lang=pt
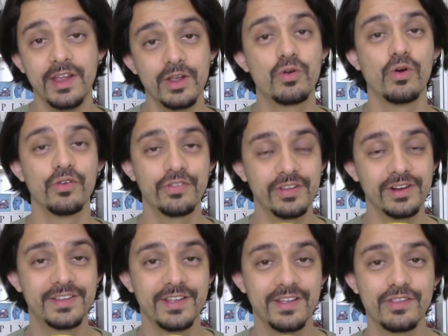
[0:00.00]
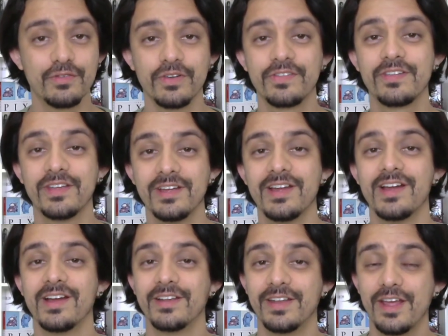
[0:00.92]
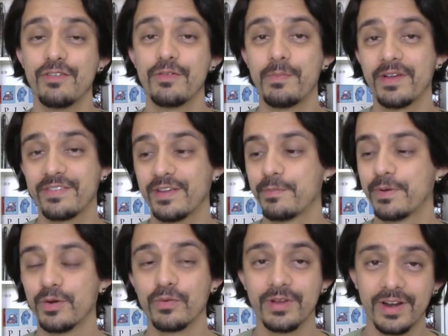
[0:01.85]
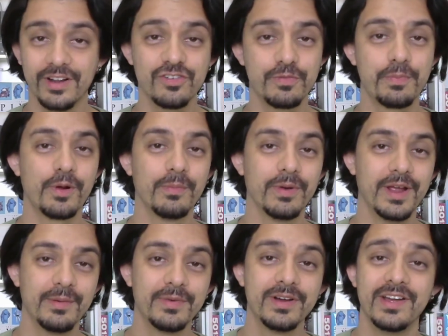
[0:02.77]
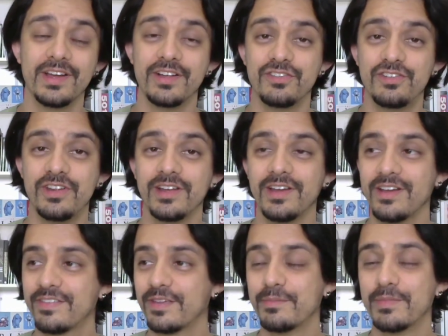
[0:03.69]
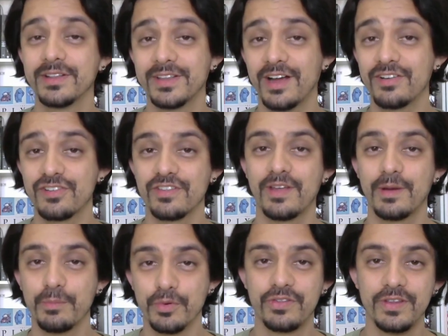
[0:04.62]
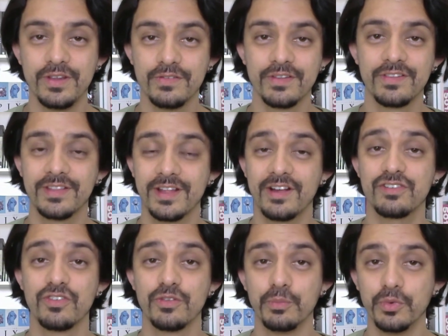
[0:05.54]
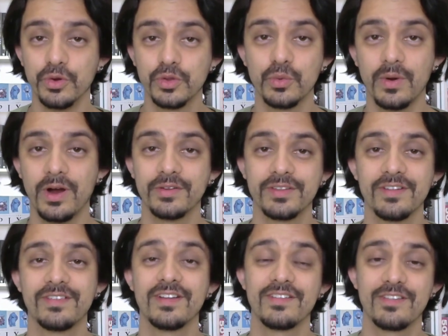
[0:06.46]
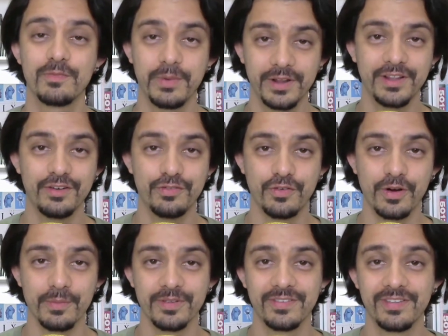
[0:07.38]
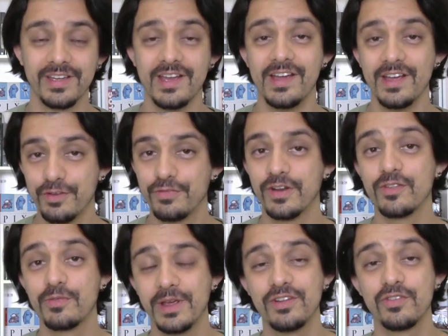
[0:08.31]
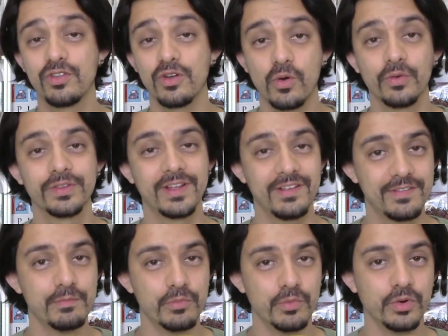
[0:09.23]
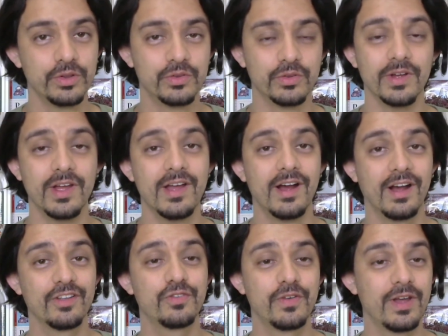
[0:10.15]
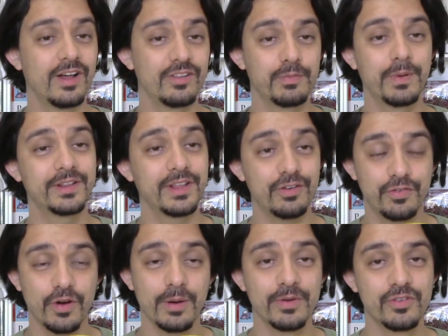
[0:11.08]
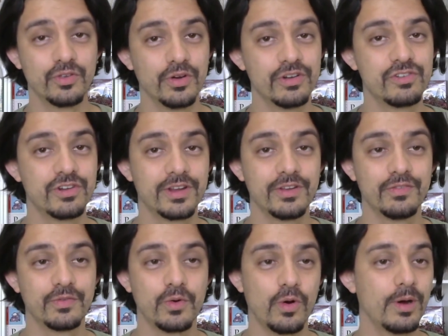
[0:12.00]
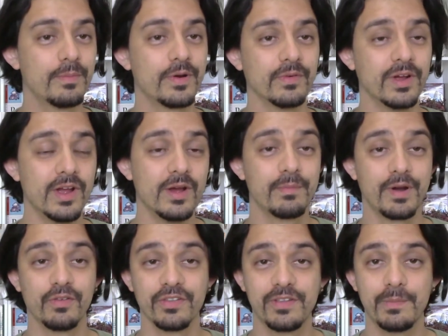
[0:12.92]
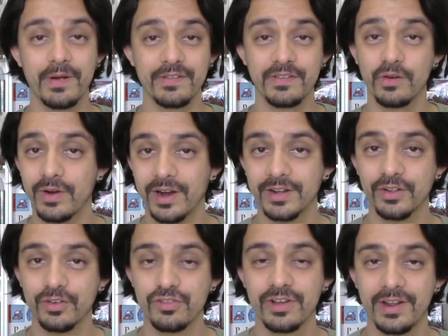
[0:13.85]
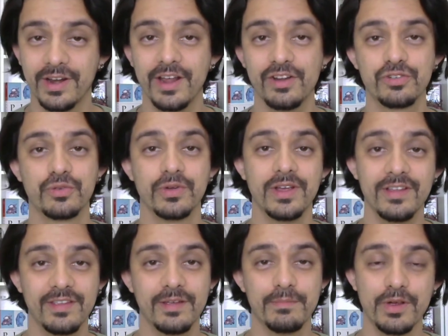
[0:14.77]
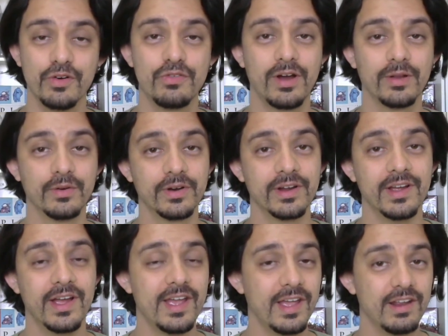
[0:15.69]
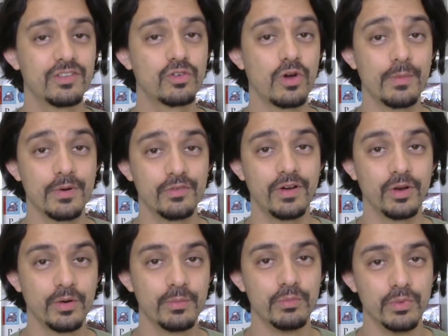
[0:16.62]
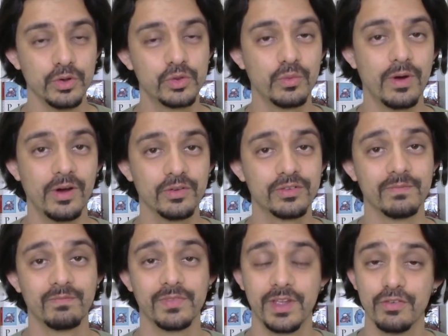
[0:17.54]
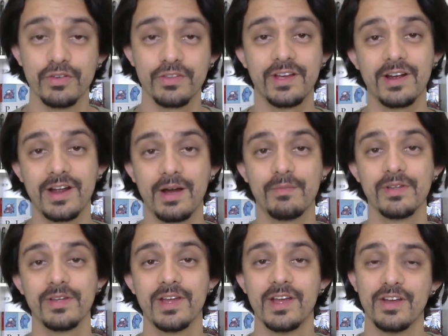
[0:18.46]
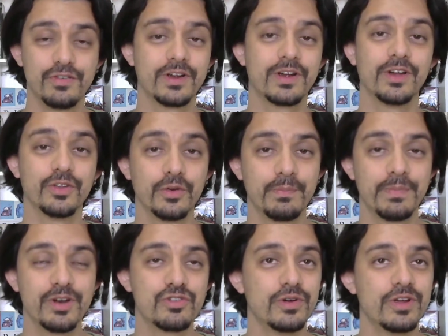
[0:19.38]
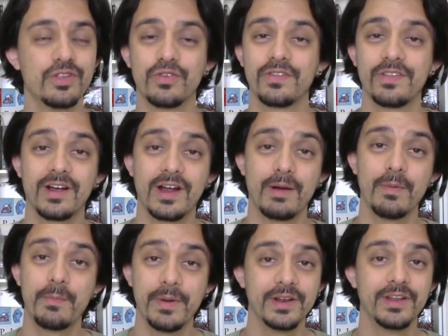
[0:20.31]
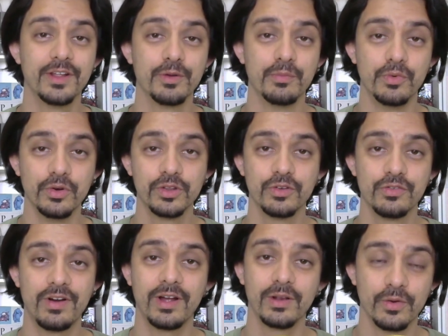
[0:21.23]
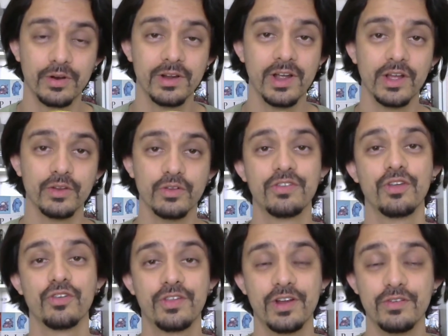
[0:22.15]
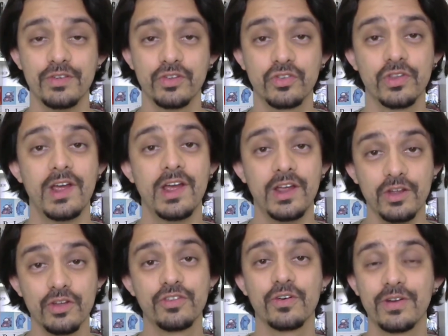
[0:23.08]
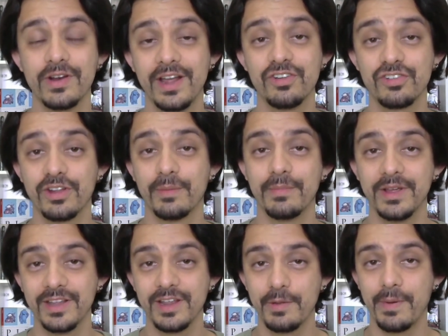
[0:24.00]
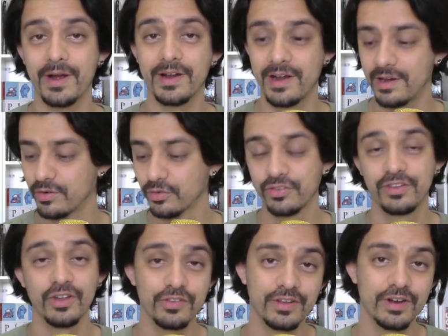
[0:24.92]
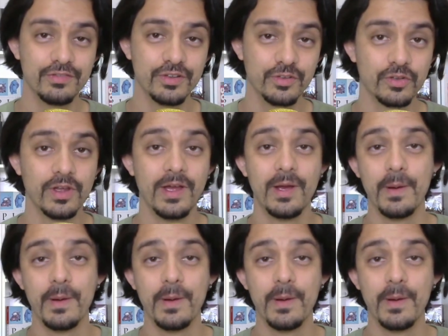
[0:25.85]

E com certeza você deve passar pelo grande problema de receber taxas abusivas e taxas muito altas dessas plataformas. Infelizmente, isso acontece muito. As, as plataformas hoje que cobram para você passar o cartão de crédito e receber o valor, eles cobram um valor muito alto e você acaba ficando no prejuízo. Você acaba perdendo muito o valor do seu serviço e o seu cliente também tem que pagar o seu serviço